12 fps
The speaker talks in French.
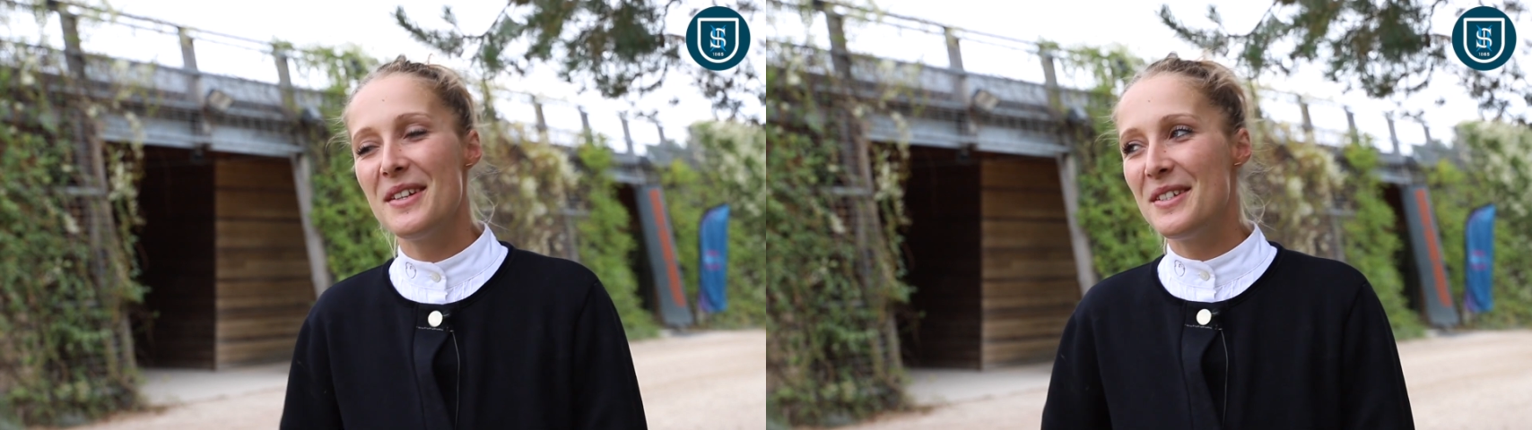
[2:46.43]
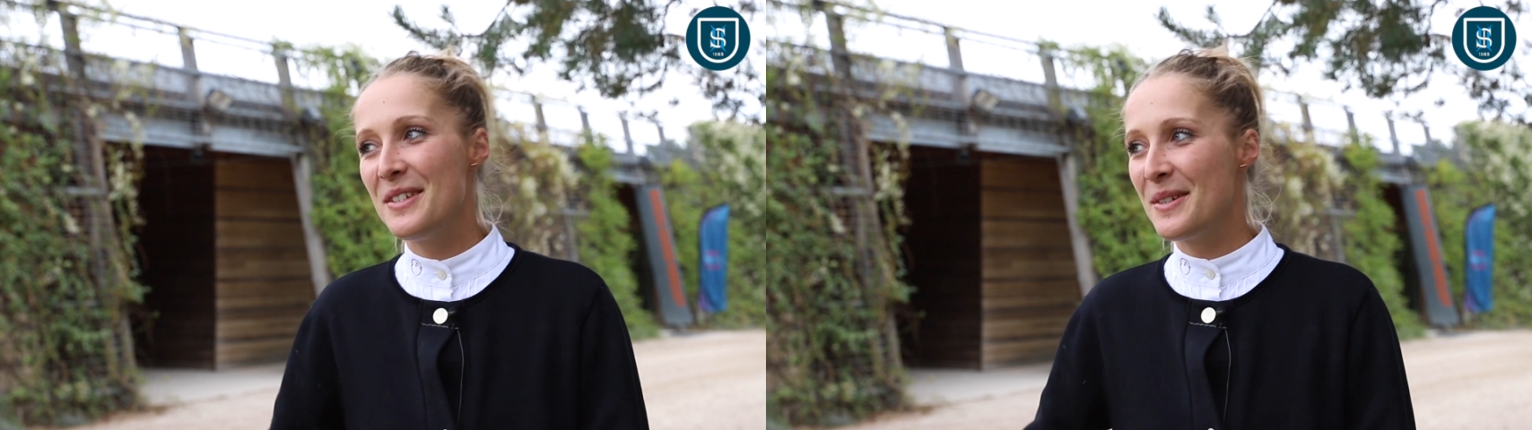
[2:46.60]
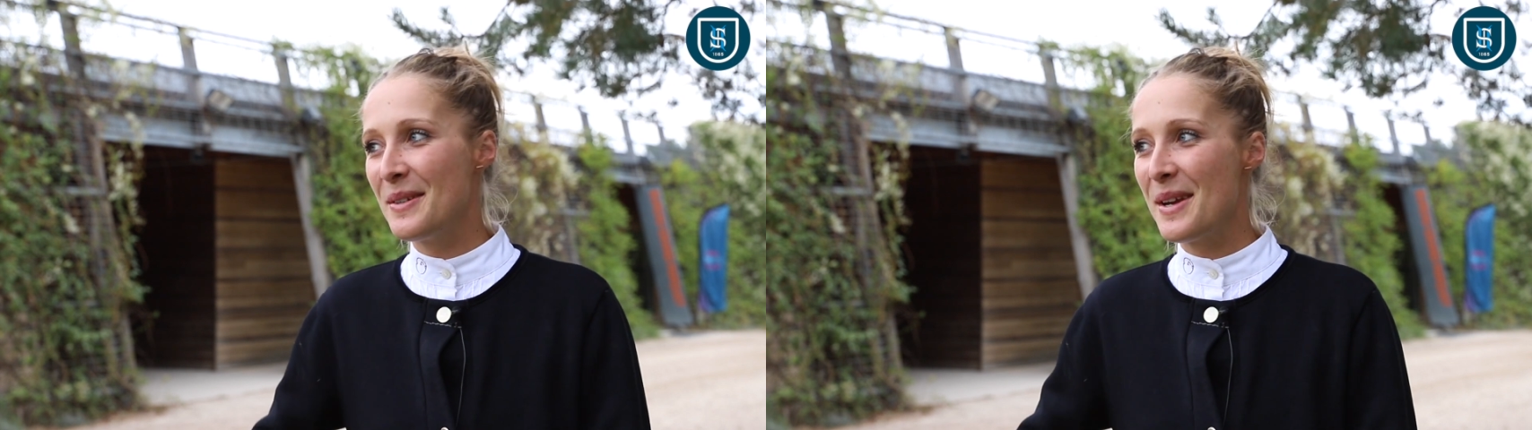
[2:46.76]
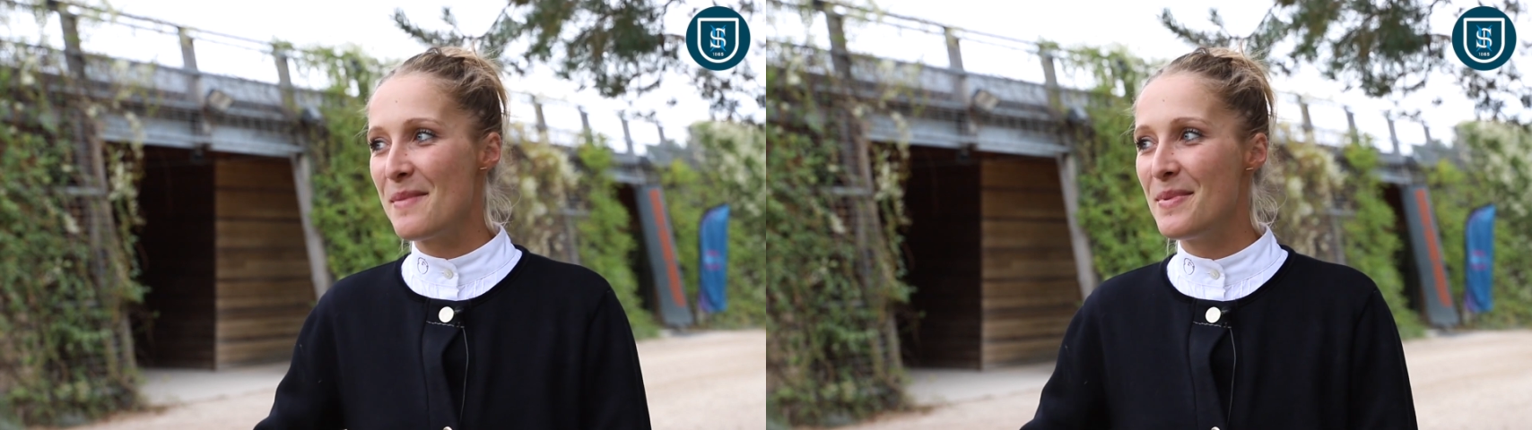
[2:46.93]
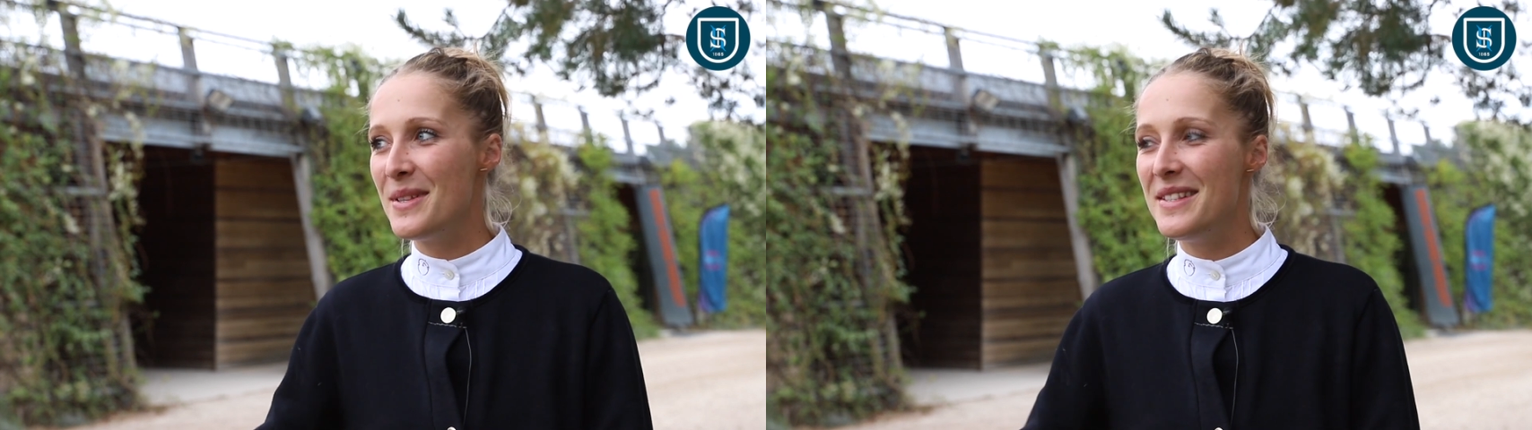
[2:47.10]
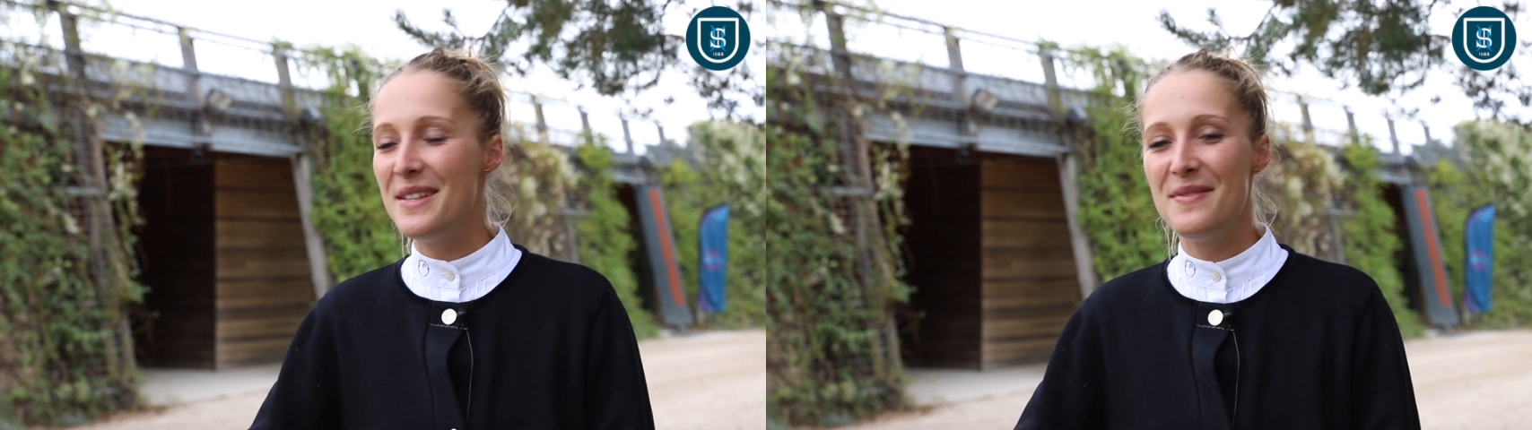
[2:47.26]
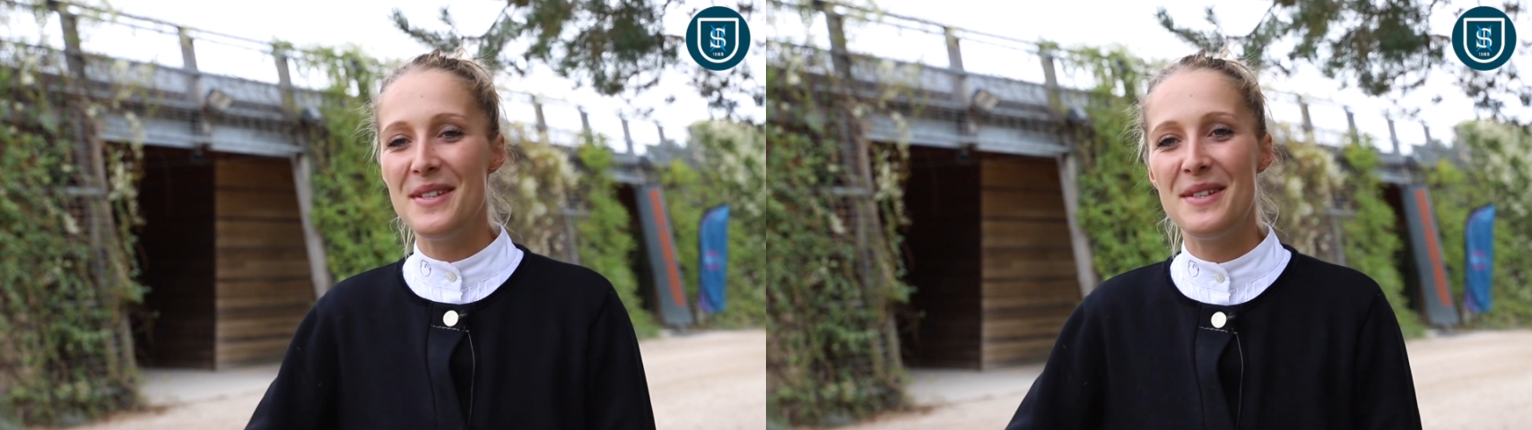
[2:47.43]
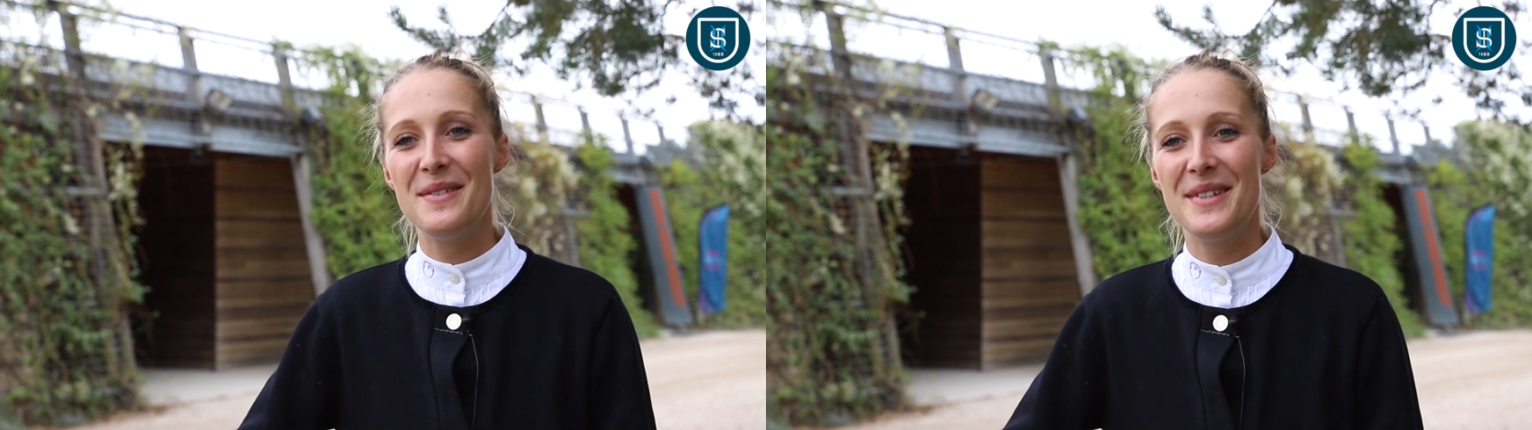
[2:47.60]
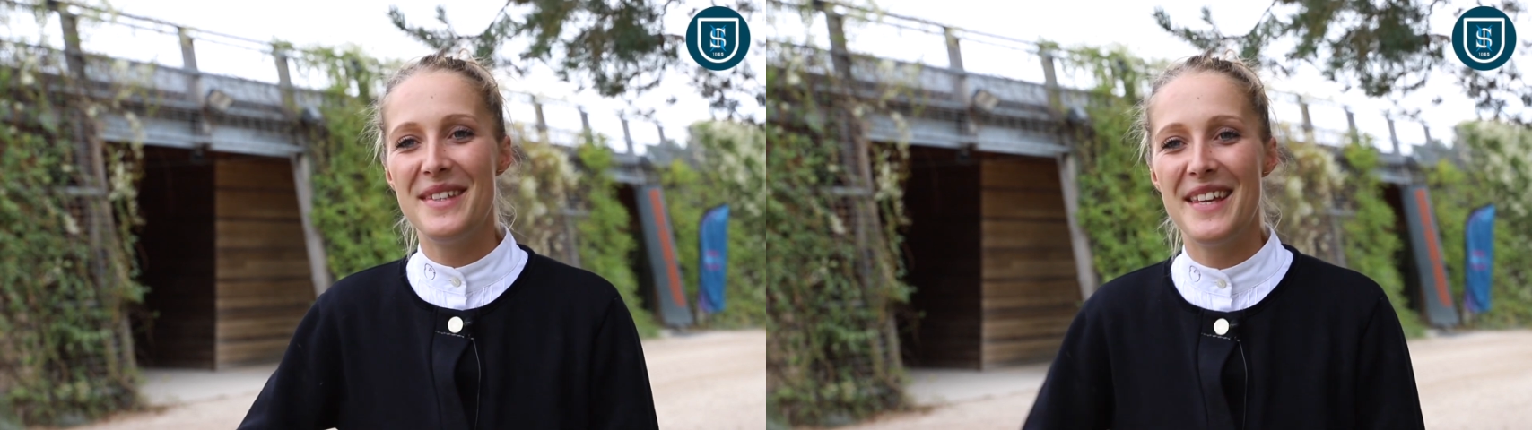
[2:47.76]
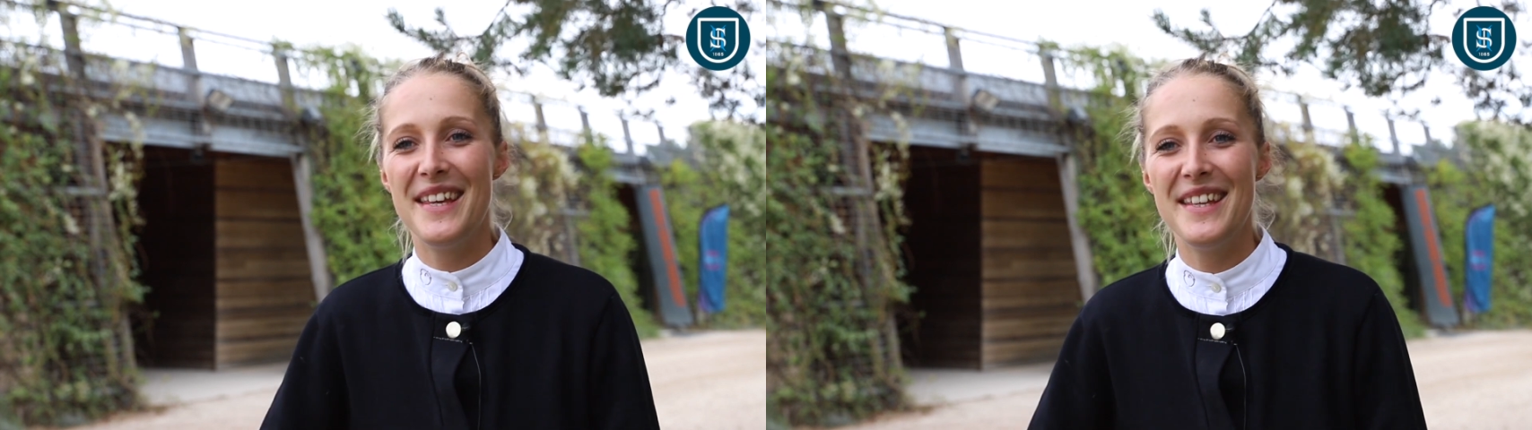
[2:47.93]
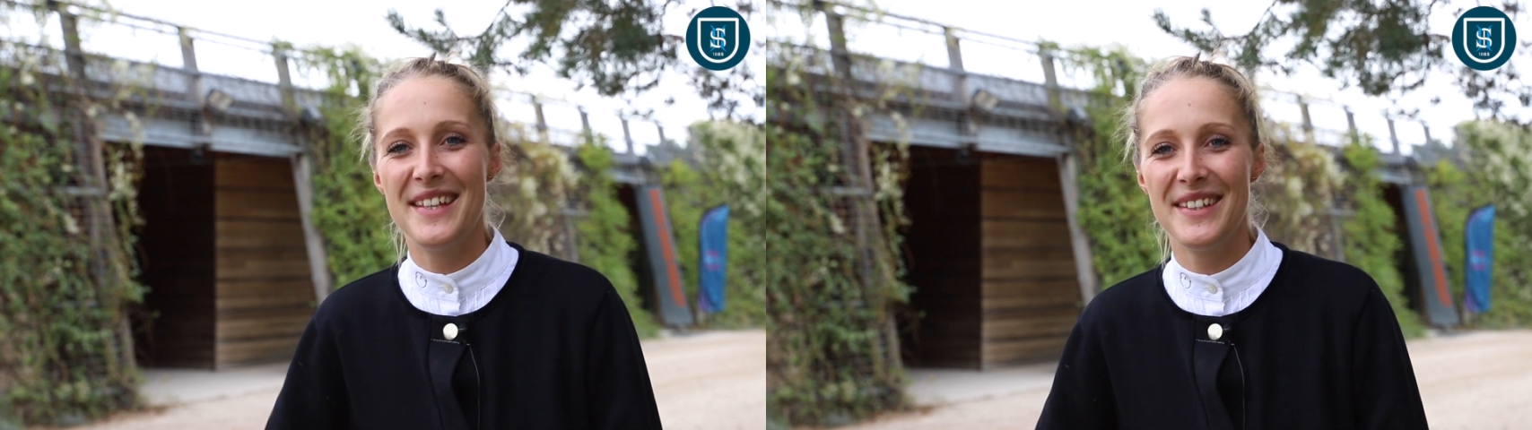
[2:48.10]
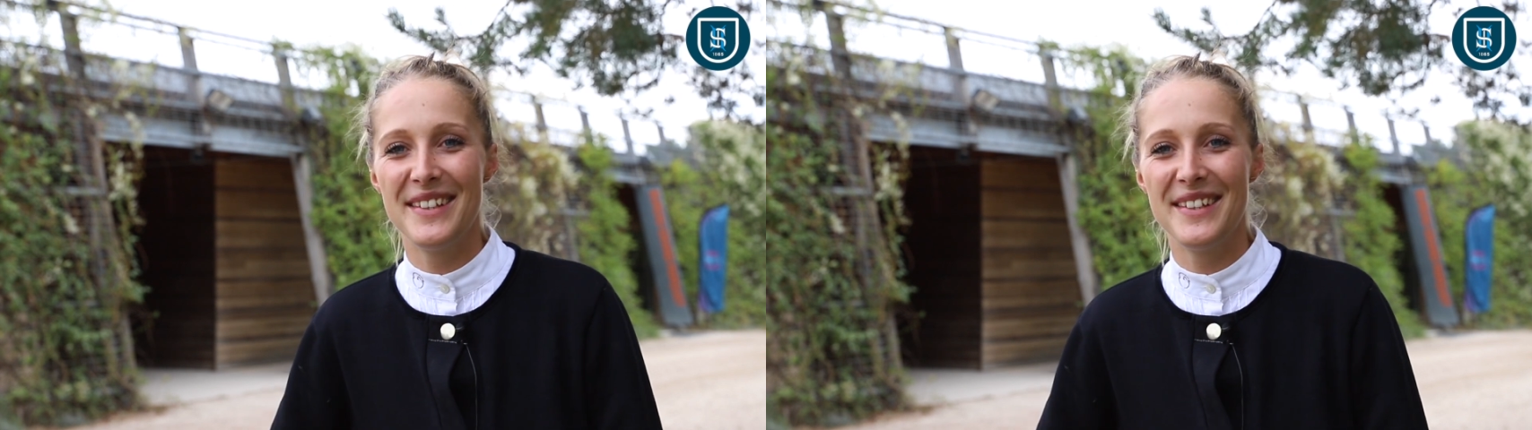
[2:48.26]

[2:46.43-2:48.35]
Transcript: j'aurais un peu de difficulté.